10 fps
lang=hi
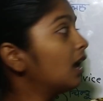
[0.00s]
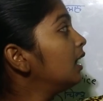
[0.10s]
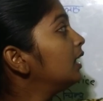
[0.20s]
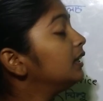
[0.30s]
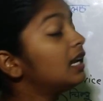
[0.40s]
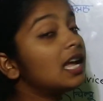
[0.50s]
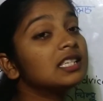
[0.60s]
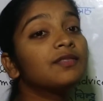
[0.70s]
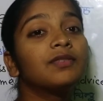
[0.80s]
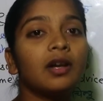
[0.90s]
देना ये
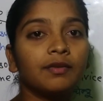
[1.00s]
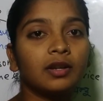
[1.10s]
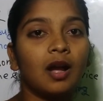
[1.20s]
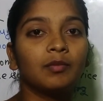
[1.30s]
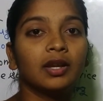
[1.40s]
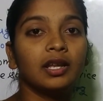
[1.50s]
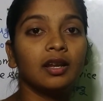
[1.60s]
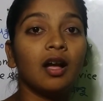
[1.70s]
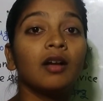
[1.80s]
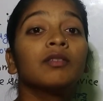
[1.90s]
एज ए वर्व काम
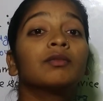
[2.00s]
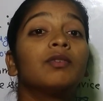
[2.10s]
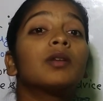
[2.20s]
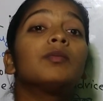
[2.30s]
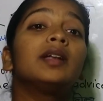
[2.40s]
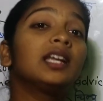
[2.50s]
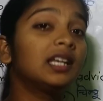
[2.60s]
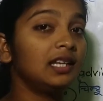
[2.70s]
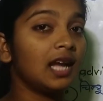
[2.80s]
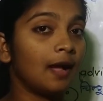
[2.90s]
करेगा वर्ब मैंने
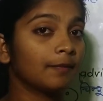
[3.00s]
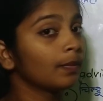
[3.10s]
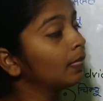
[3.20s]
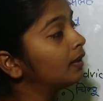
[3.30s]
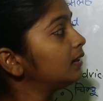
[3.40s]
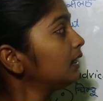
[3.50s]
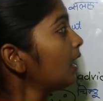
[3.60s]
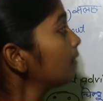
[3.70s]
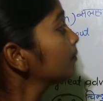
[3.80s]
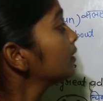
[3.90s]
क्रिया
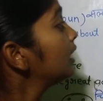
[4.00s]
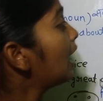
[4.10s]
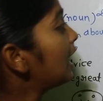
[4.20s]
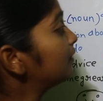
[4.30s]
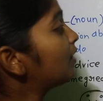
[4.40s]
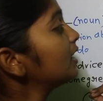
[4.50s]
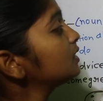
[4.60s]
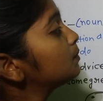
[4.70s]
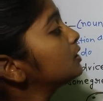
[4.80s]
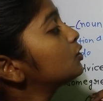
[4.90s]
ठीक है
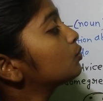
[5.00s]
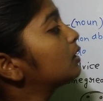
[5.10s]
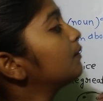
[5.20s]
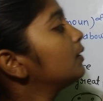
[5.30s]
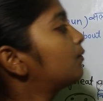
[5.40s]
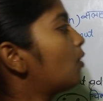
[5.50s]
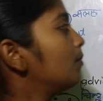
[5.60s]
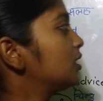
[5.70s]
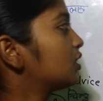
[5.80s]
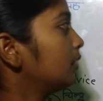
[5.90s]
एडवांस मीन्स टू गिव
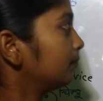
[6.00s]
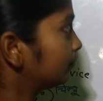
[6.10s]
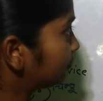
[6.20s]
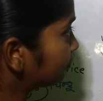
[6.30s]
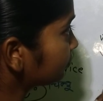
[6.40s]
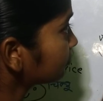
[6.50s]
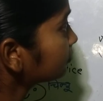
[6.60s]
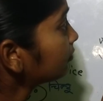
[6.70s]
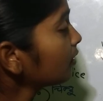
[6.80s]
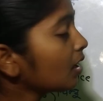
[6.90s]
इंफॉर्मेशन
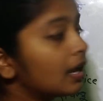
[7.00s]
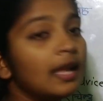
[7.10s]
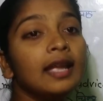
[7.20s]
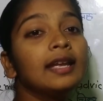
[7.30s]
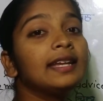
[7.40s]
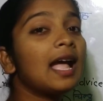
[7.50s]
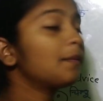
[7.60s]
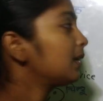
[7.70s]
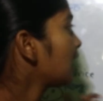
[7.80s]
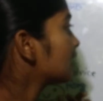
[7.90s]

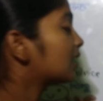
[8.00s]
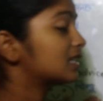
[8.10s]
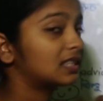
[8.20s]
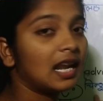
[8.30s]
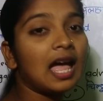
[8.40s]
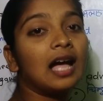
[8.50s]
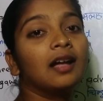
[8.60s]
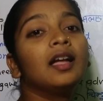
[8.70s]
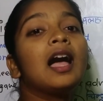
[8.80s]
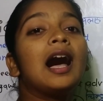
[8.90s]
यहाँ पे क्या था
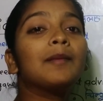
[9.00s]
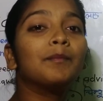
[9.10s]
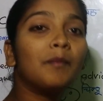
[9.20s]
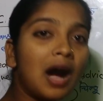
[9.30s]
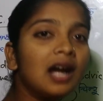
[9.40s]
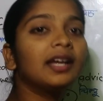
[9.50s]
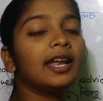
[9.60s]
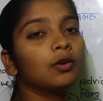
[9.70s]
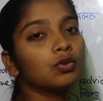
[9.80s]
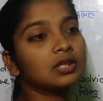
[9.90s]
सलाह आप मांग
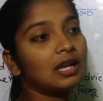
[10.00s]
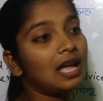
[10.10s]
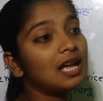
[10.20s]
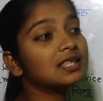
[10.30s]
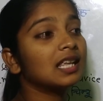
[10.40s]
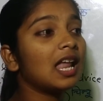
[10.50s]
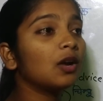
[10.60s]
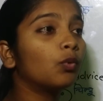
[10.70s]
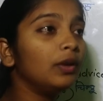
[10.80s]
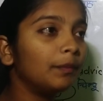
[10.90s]
रहे हो सलाह
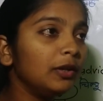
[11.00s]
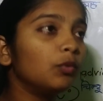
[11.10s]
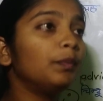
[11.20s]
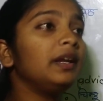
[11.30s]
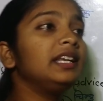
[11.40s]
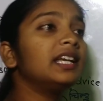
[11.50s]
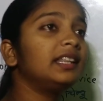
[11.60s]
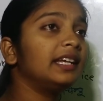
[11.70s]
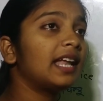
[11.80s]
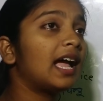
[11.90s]
सलाह कोई अपनी
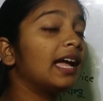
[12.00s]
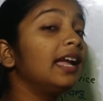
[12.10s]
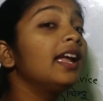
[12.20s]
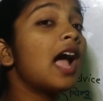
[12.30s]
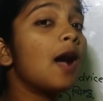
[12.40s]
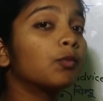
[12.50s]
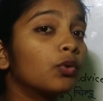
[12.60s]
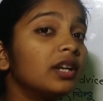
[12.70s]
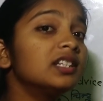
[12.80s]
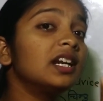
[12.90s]
ओपिनियन दे रहा है
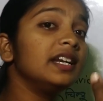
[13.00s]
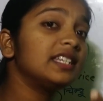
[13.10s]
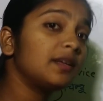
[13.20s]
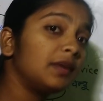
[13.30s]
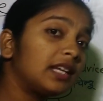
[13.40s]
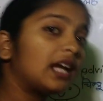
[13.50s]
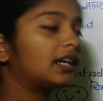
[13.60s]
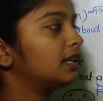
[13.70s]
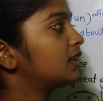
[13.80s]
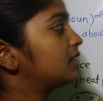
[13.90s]
आपको किस कंडीशन में क्या
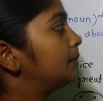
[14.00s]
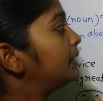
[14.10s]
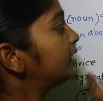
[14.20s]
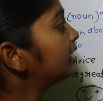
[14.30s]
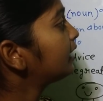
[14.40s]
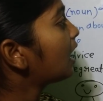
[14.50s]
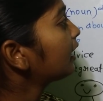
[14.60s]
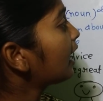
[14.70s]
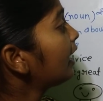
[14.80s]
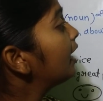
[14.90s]
करना चाहिए बट ये
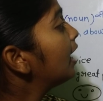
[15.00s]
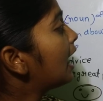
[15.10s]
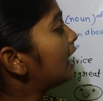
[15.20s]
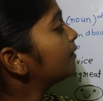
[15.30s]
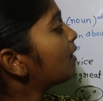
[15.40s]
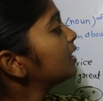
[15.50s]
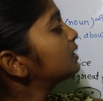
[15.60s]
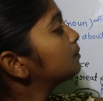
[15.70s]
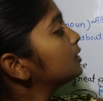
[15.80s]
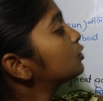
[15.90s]
यहाँ क्या है
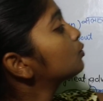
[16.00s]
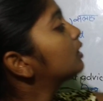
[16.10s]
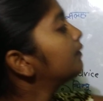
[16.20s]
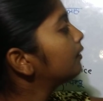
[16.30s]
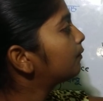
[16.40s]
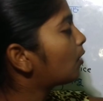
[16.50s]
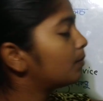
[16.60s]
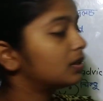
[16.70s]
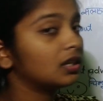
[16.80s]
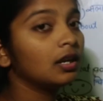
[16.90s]
एडवाइस मीन्स टू गिव
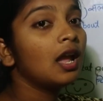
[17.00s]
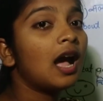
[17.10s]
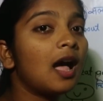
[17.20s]
इन्फॉर्मेशन